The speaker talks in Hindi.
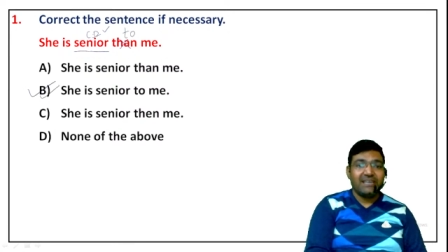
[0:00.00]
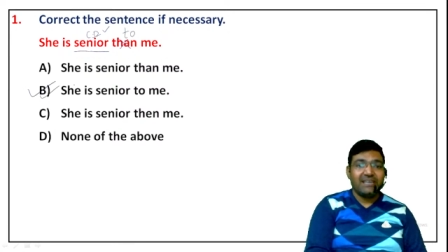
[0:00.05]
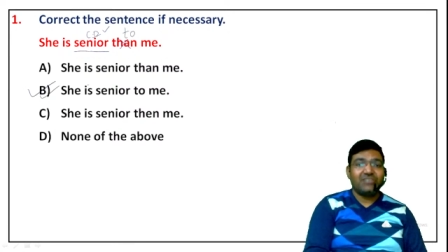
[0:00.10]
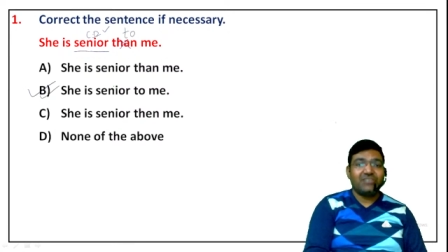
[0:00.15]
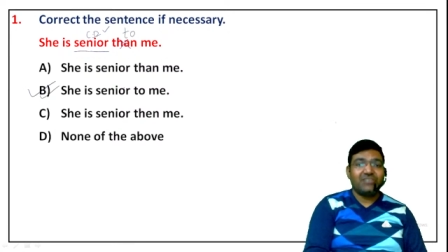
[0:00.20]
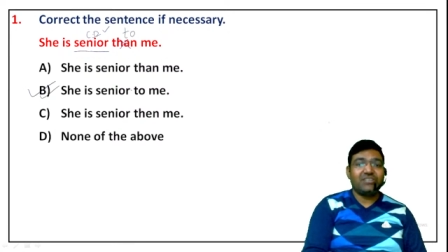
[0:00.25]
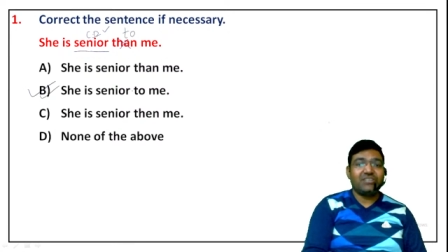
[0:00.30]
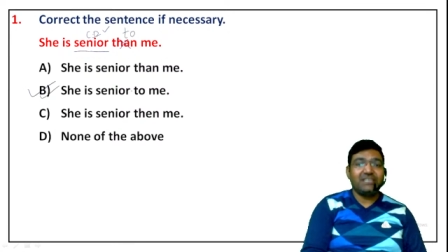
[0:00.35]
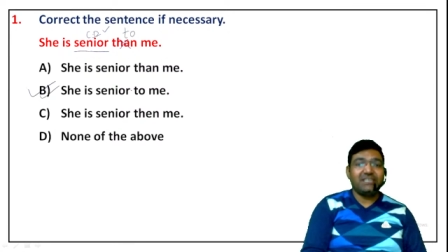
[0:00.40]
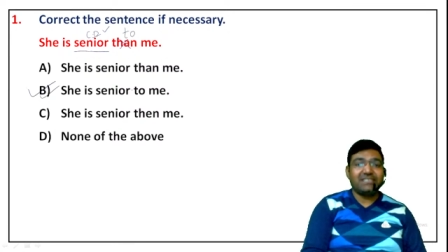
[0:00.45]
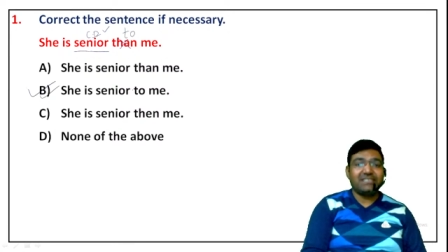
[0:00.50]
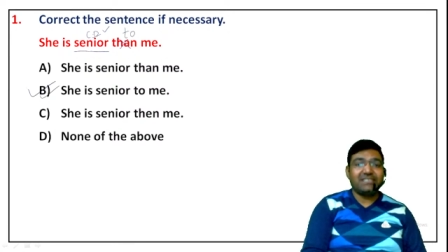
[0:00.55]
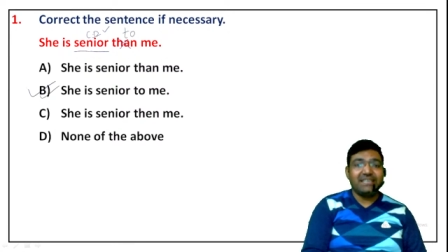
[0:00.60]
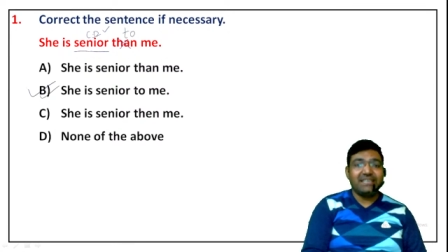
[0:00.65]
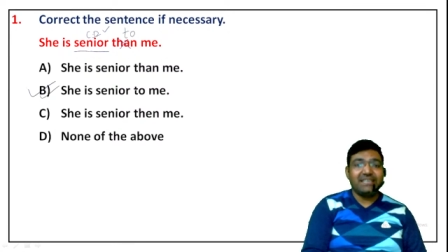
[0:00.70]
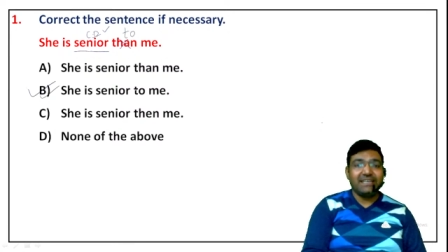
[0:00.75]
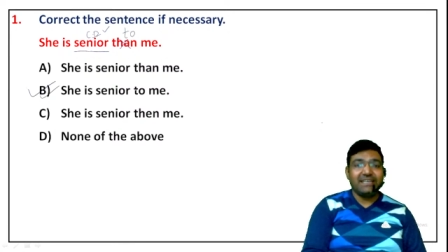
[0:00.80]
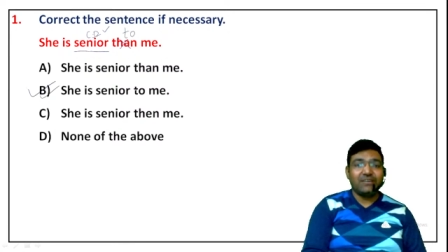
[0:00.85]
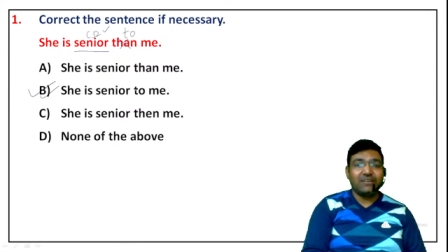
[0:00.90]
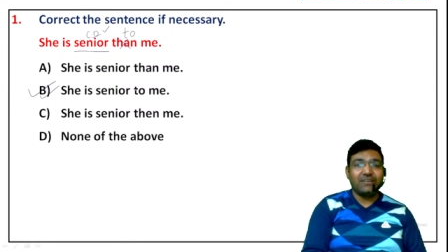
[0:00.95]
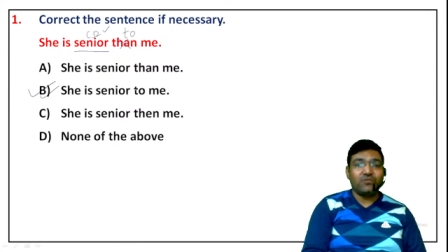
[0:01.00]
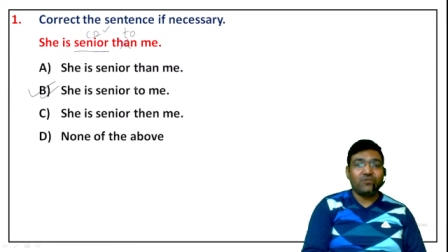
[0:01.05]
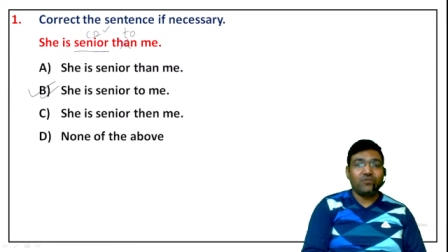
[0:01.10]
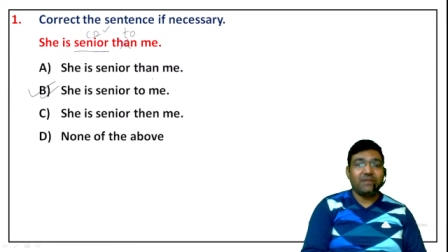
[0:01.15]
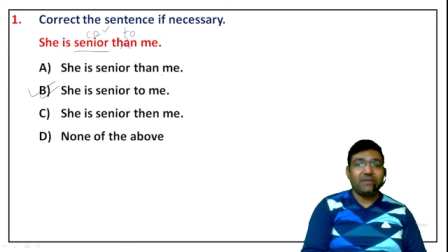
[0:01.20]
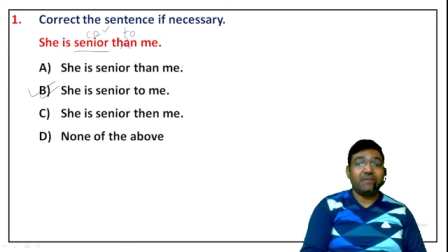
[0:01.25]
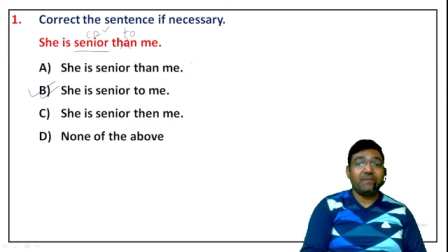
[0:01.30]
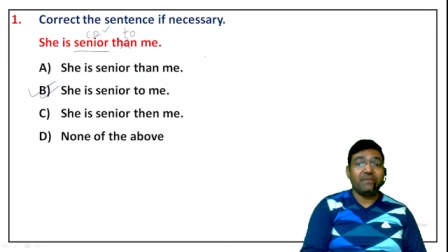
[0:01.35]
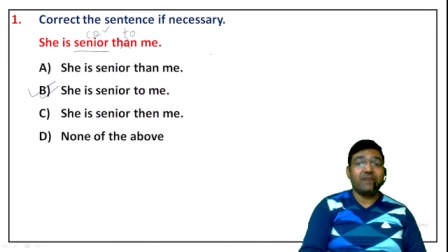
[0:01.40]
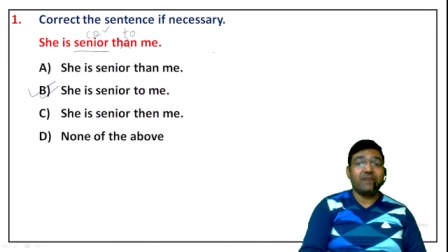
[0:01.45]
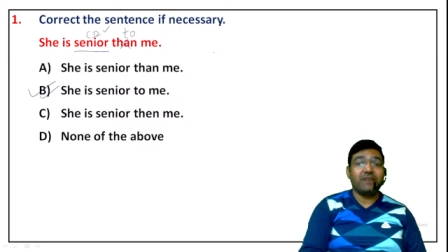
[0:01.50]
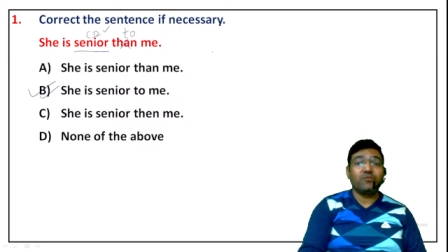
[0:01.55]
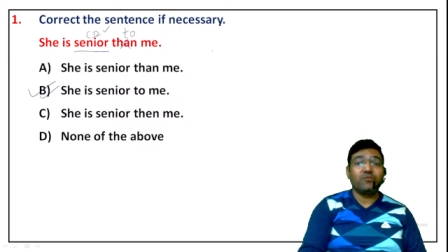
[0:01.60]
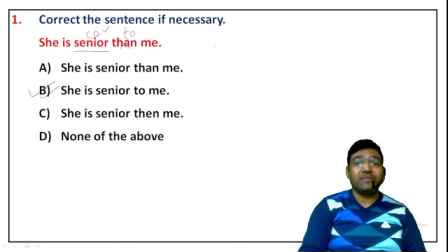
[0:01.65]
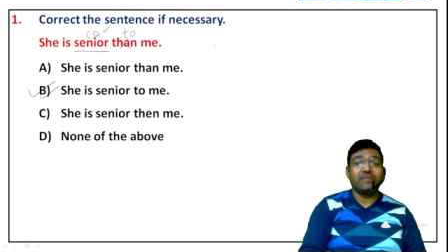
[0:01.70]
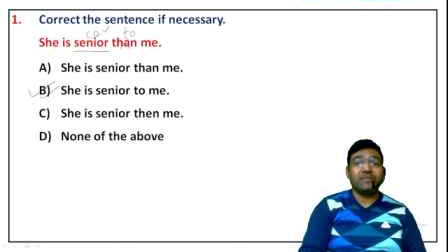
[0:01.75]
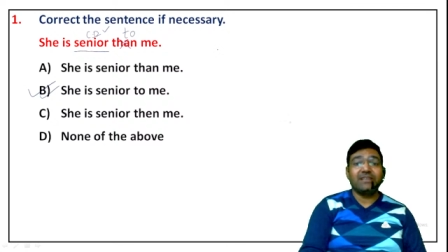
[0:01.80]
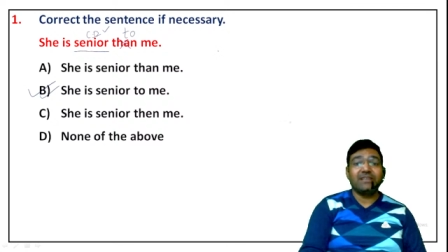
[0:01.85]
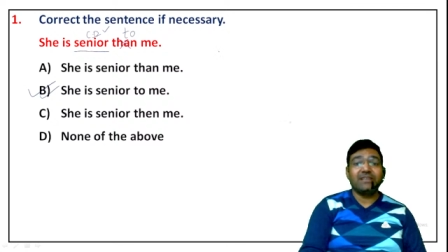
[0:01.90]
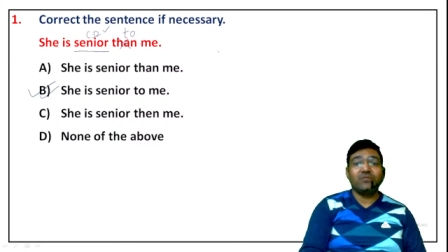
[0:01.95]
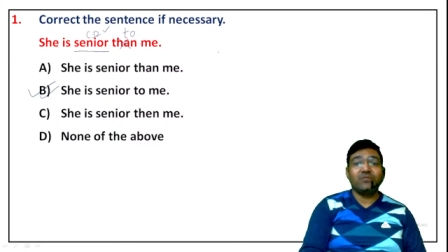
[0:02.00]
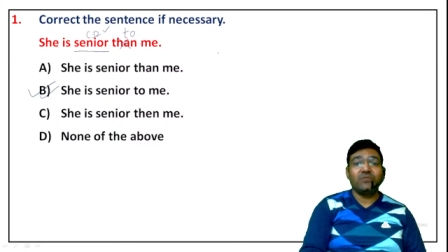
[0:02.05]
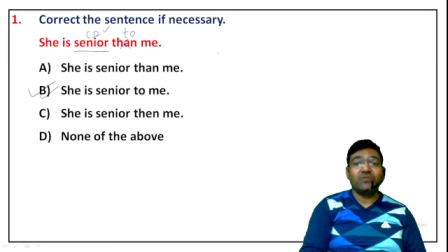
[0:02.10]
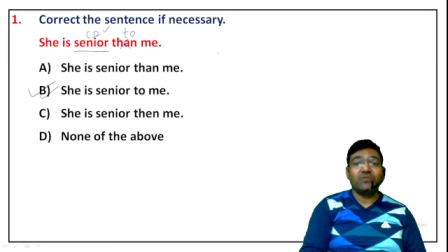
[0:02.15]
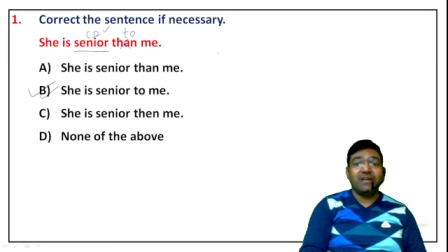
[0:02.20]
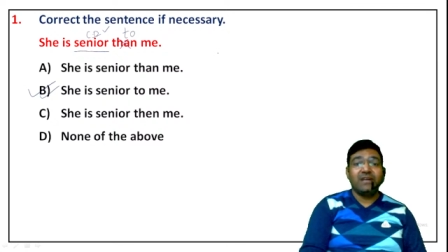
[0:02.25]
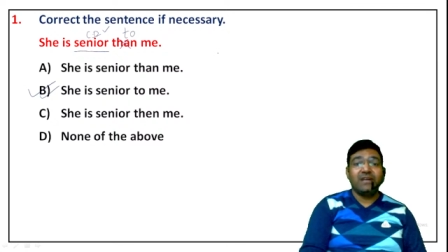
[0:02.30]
शी इज सीनियर टू मी मैं आपको बता दूं